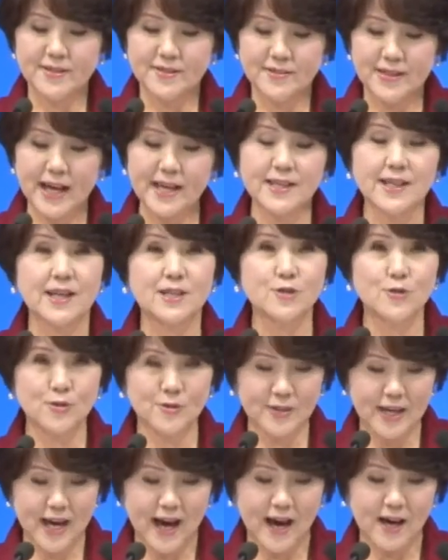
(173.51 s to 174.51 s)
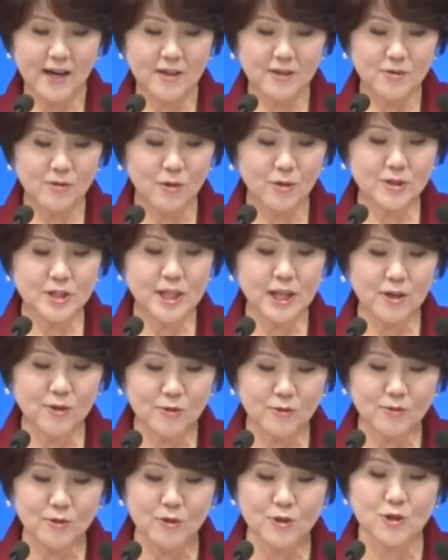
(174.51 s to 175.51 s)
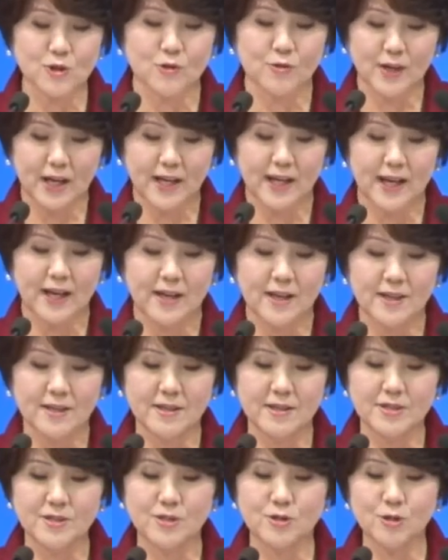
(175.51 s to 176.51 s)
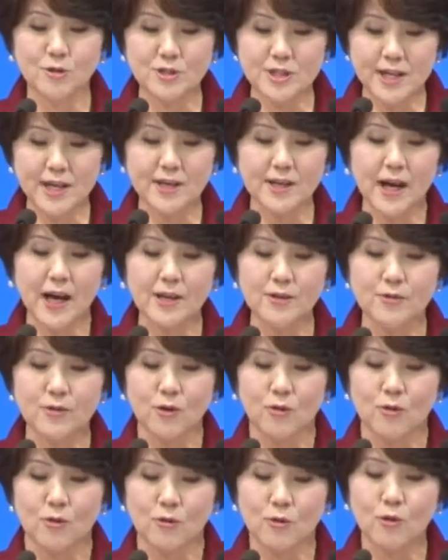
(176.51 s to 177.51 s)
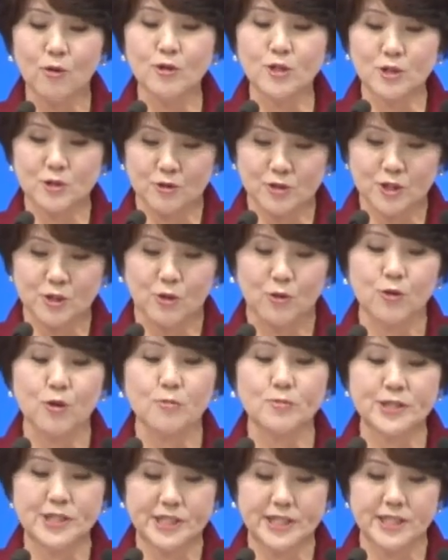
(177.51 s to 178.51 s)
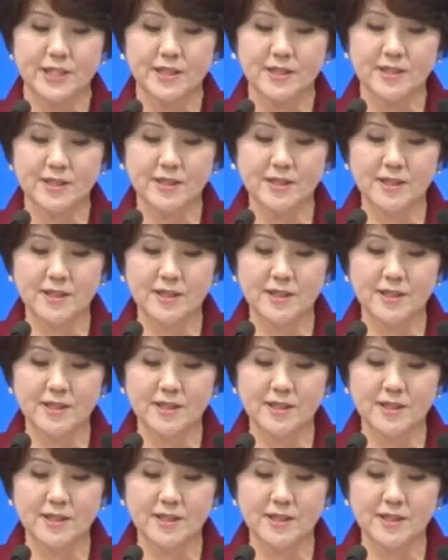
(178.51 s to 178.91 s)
内閣府や厚生労働省から女性官僚を講師としてお呼びし、